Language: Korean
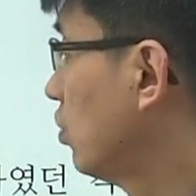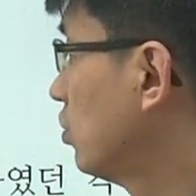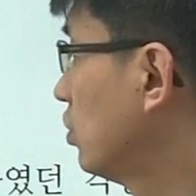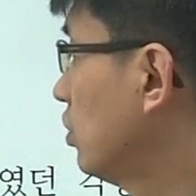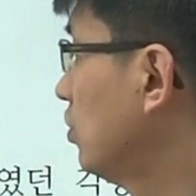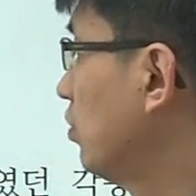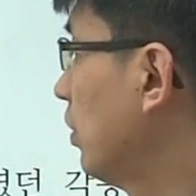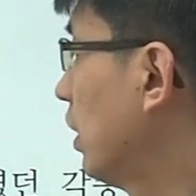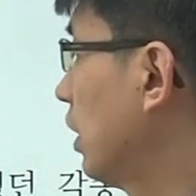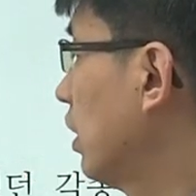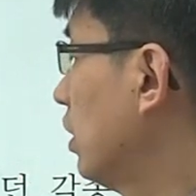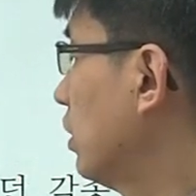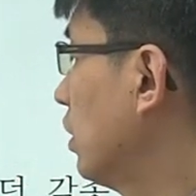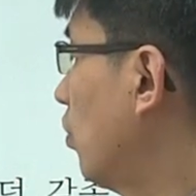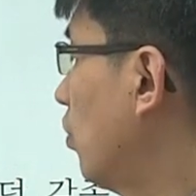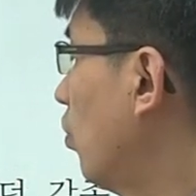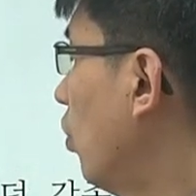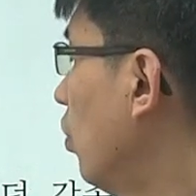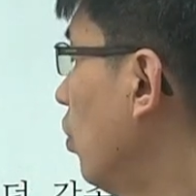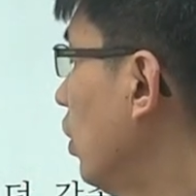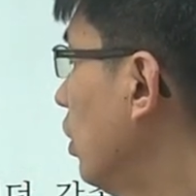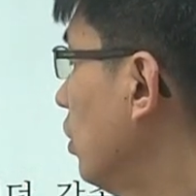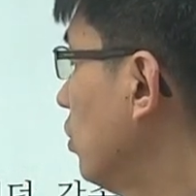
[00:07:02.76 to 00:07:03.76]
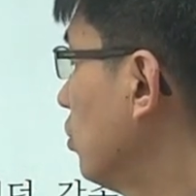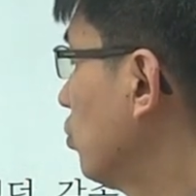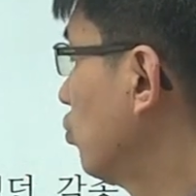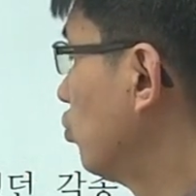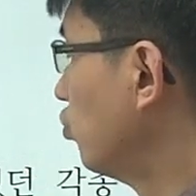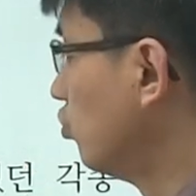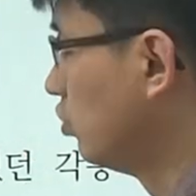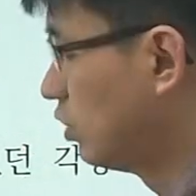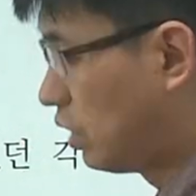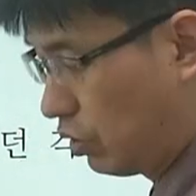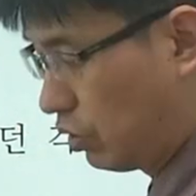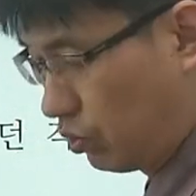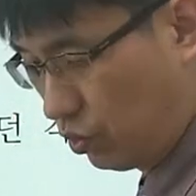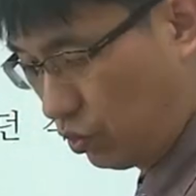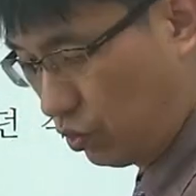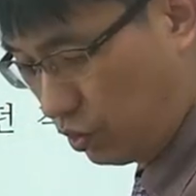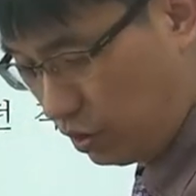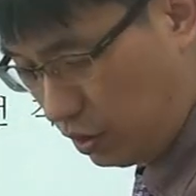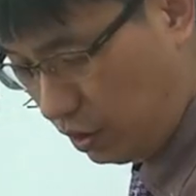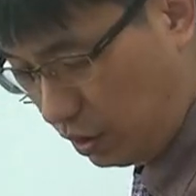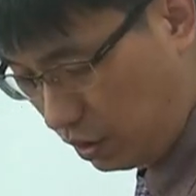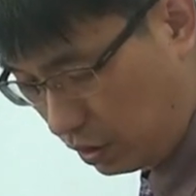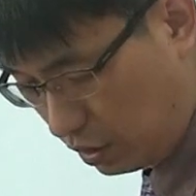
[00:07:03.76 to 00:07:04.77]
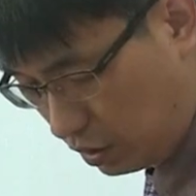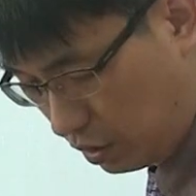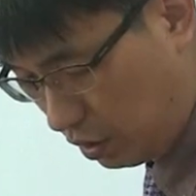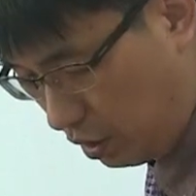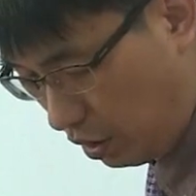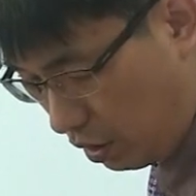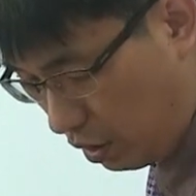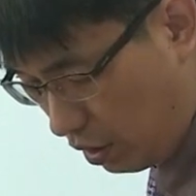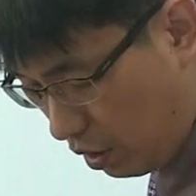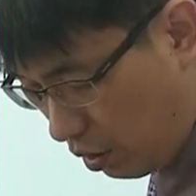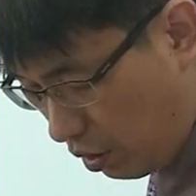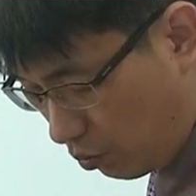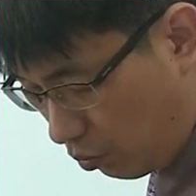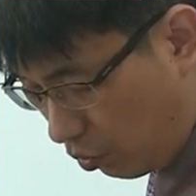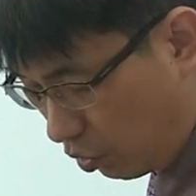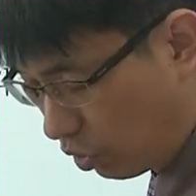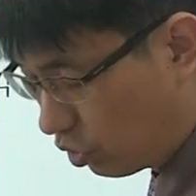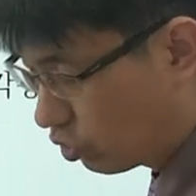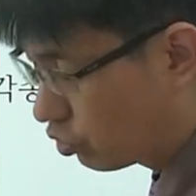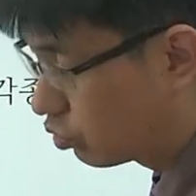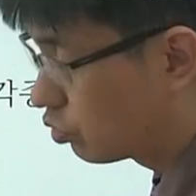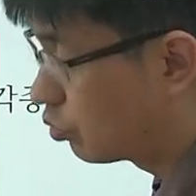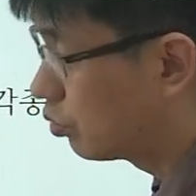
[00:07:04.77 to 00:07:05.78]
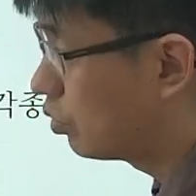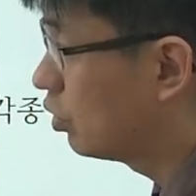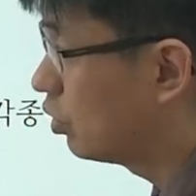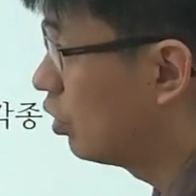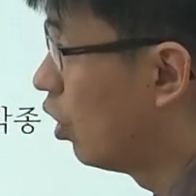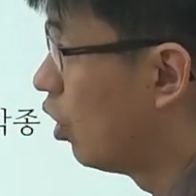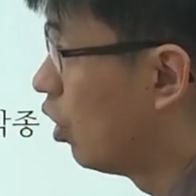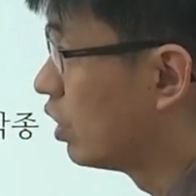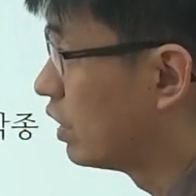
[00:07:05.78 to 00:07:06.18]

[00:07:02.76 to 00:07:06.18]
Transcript: 것을 말한다. 원래는 군사 용어인데 이게 뭐라고 하냐면